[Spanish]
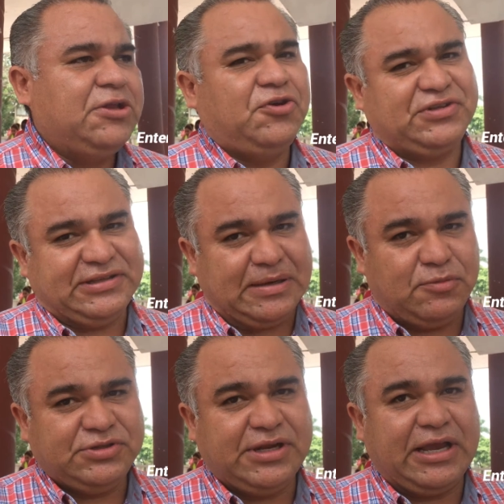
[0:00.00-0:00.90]
Entonces
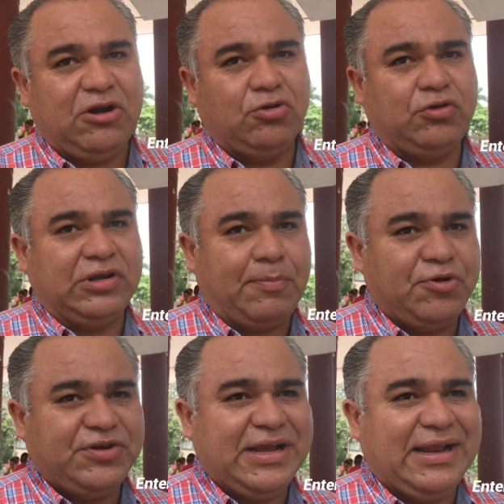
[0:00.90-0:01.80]
tratamos de que los,
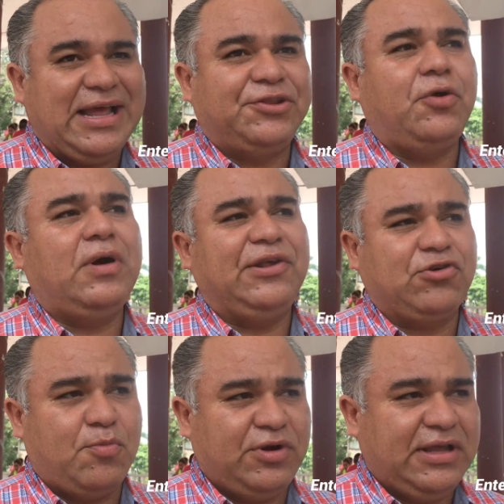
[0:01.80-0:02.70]
apoyos lleguen a todas las
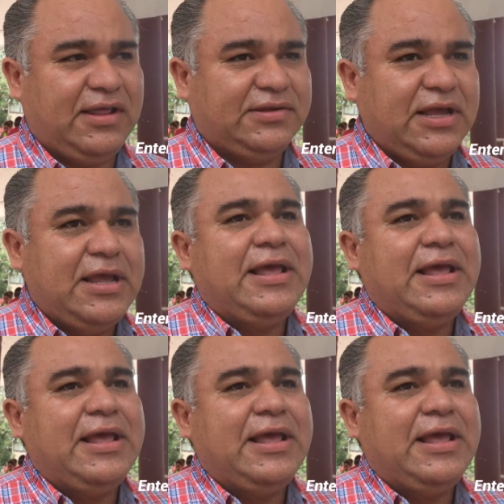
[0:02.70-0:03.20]
comunidades,